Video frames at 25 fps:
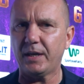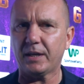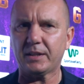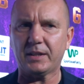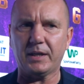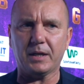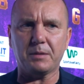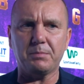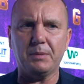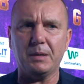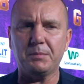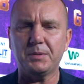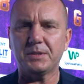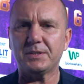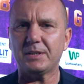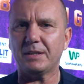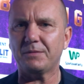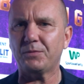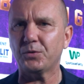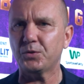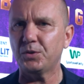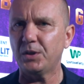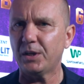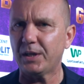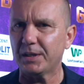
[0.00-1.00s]
jak tak, mamy
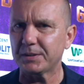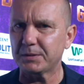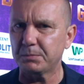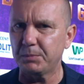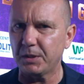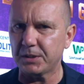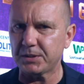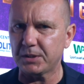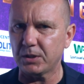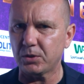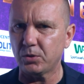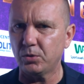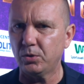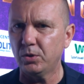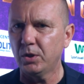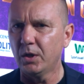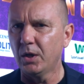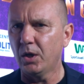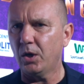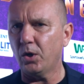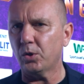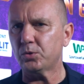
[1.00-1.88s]
zawodnika z Meksyku,